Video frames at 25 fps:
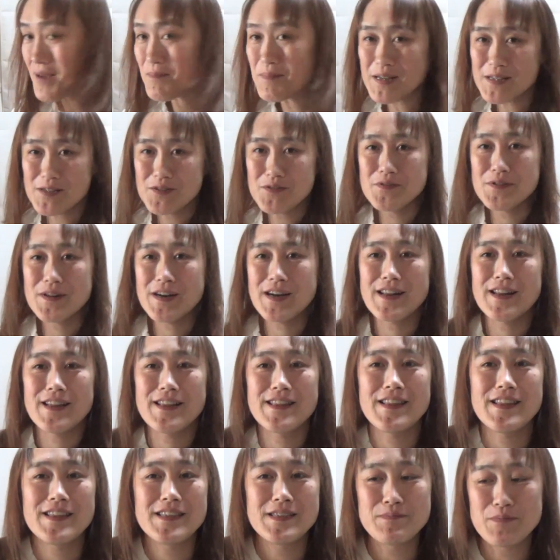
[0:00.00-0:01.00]
アマゾンから
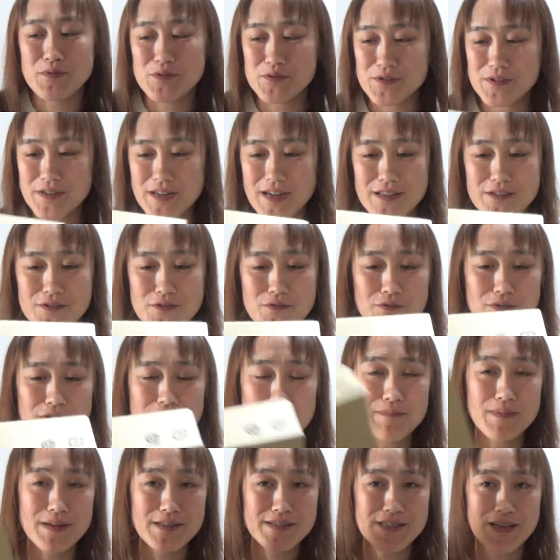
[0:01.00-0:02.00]
ね、荷物が届
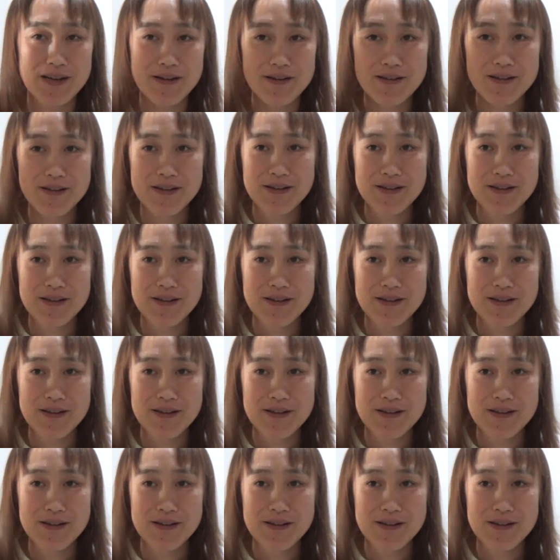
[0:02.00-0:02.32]
きました。